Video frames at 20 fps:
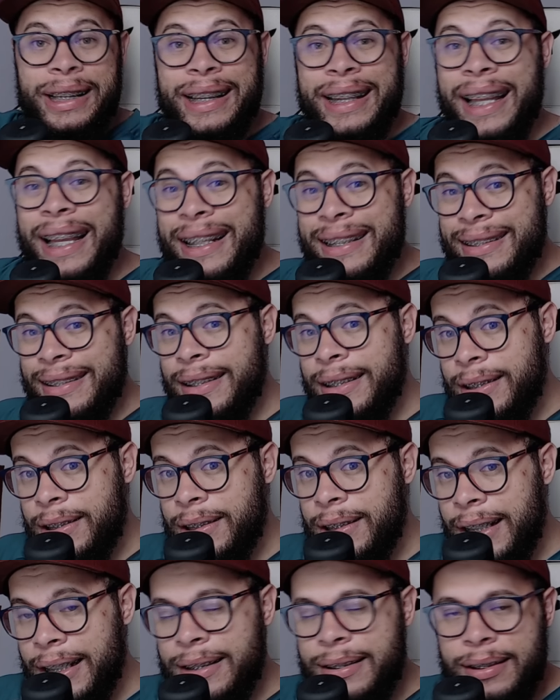
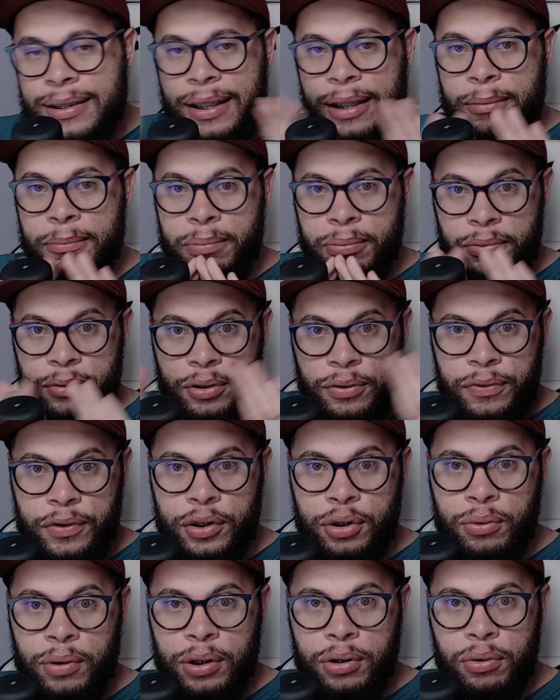Existe esse tempo de
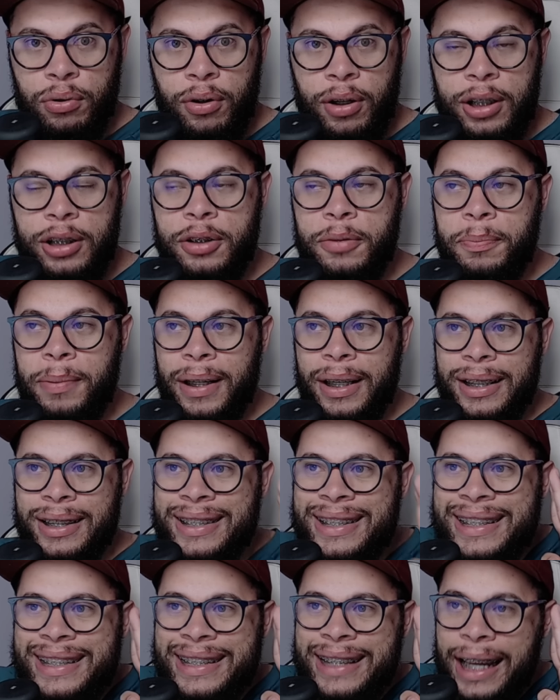24 horas para
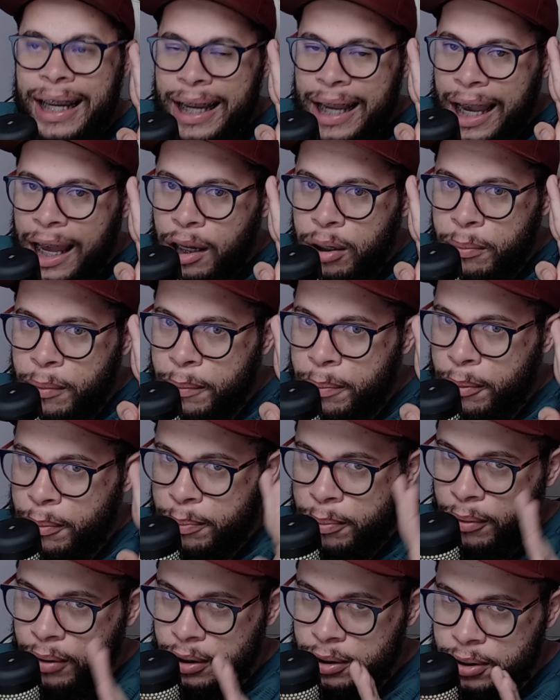chegar a uma
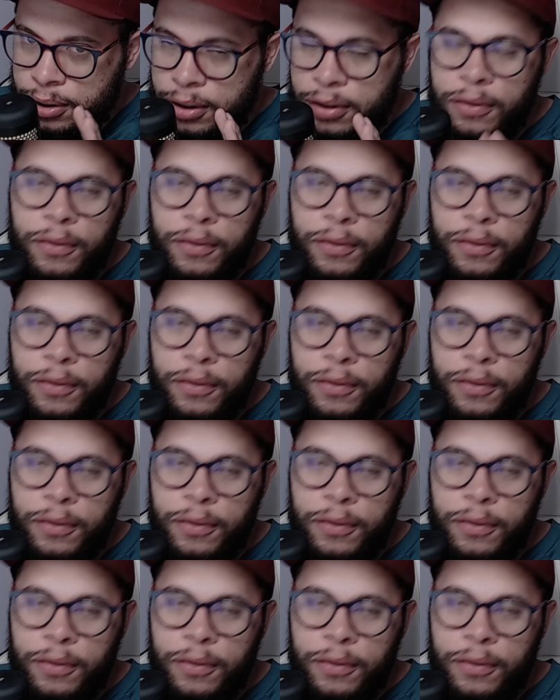proposta.